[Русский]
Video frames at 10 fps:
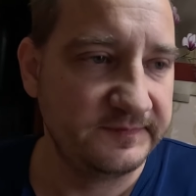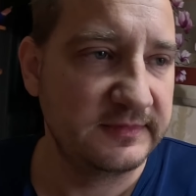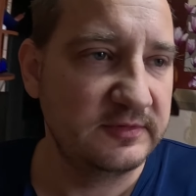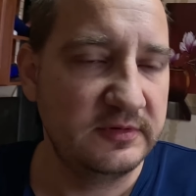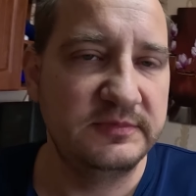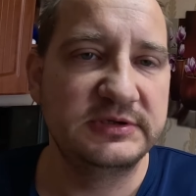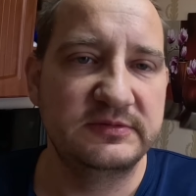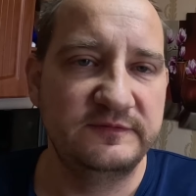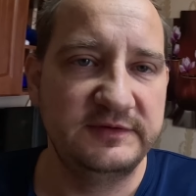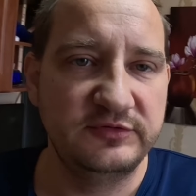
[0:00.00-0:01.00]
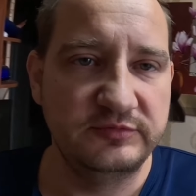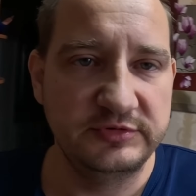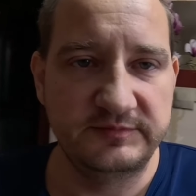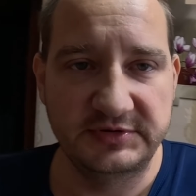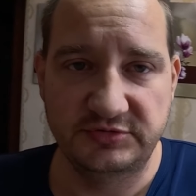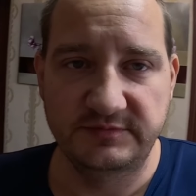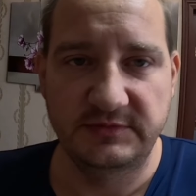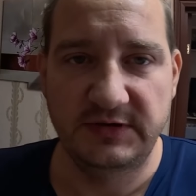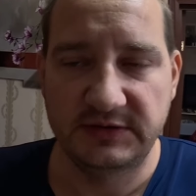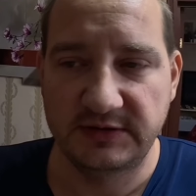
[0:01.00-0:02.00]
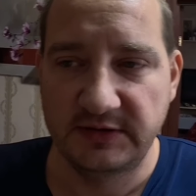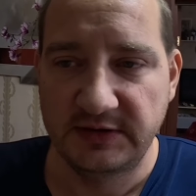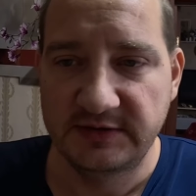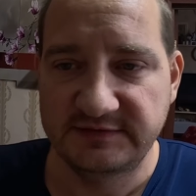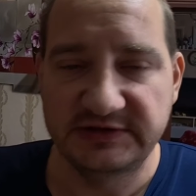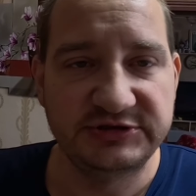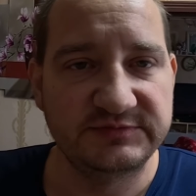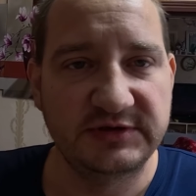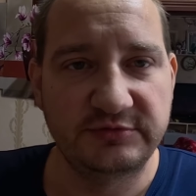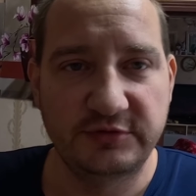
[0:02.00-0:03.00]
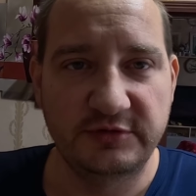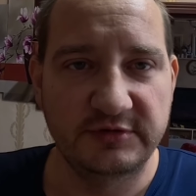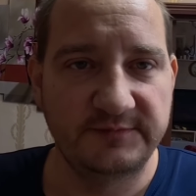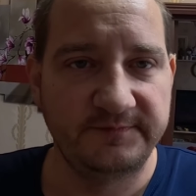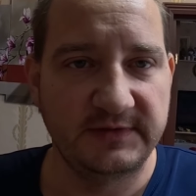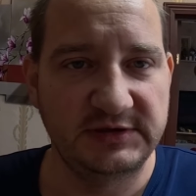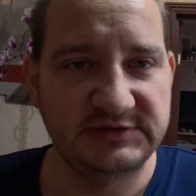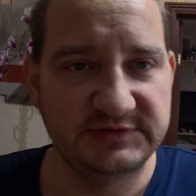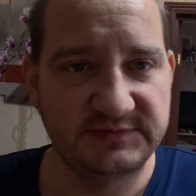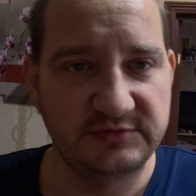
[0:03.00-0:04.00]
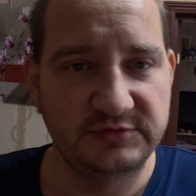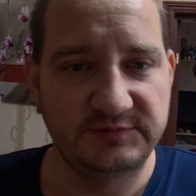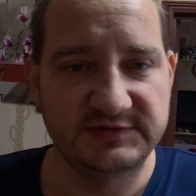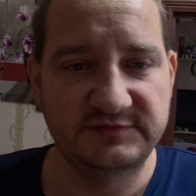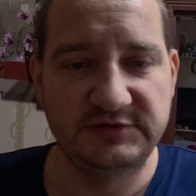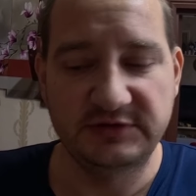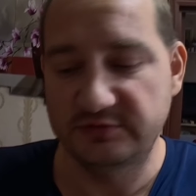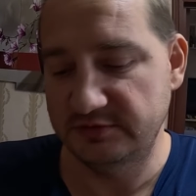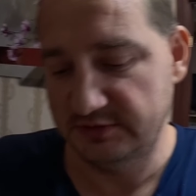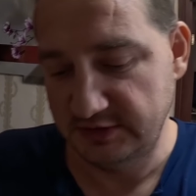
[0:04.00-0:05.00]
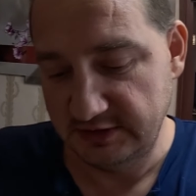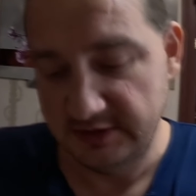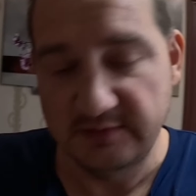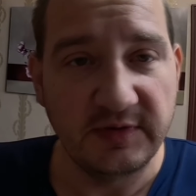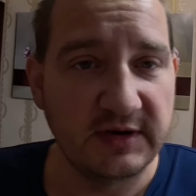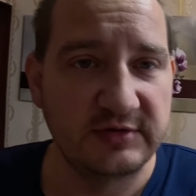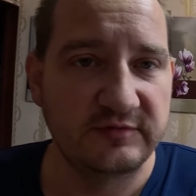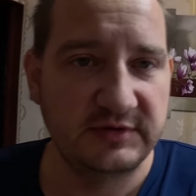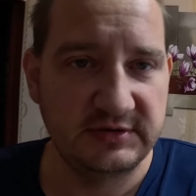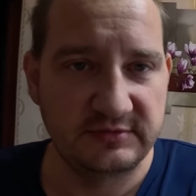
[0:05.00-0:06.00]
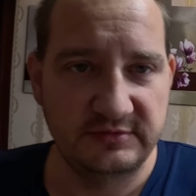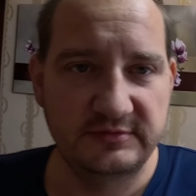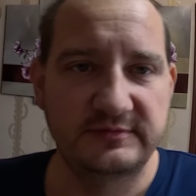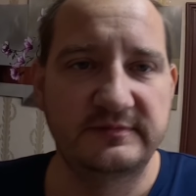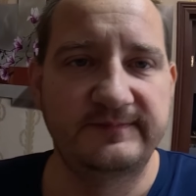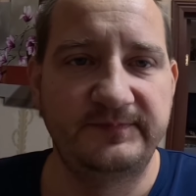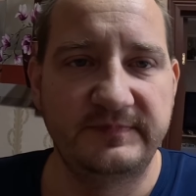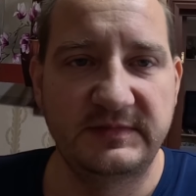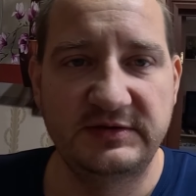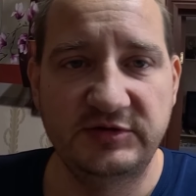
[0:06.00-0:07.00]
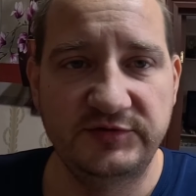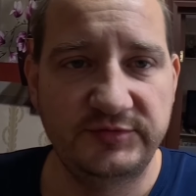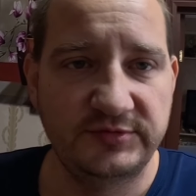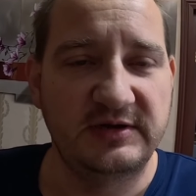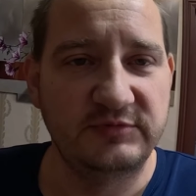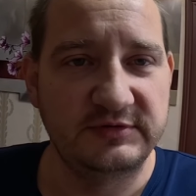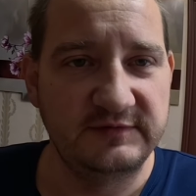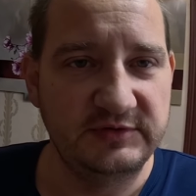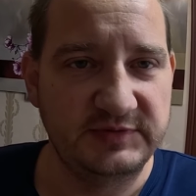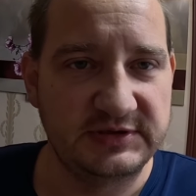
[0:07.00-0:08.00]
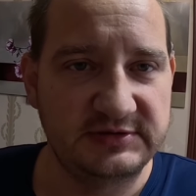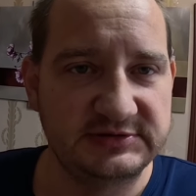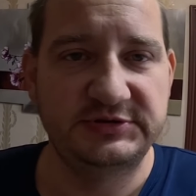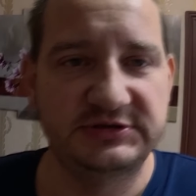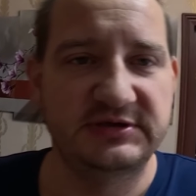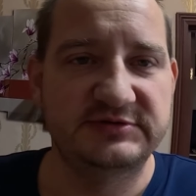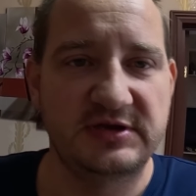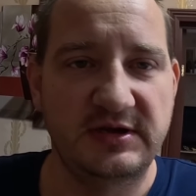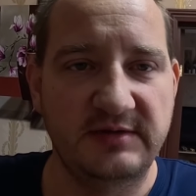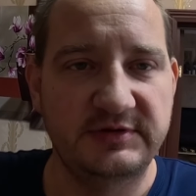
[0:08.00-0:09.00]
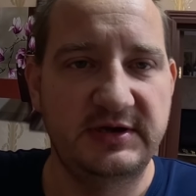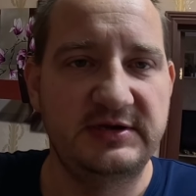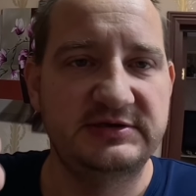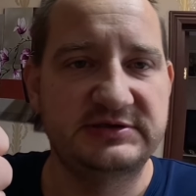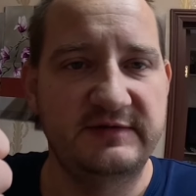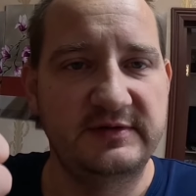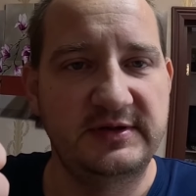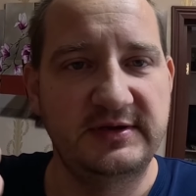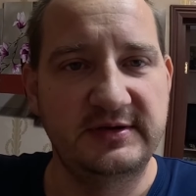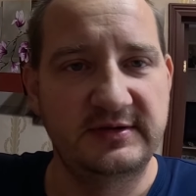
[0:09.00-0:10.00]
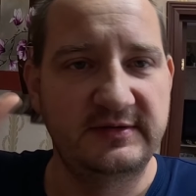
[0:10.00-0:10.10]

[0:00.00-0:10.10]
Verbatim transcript: Но об этом видео будет потом, наверное, в следующем году только я себе смогу это позволить. И то пока не уверен, но надеюсь. А кому это видео понравилось, пишите обязательно комментарии, ставьте лайк.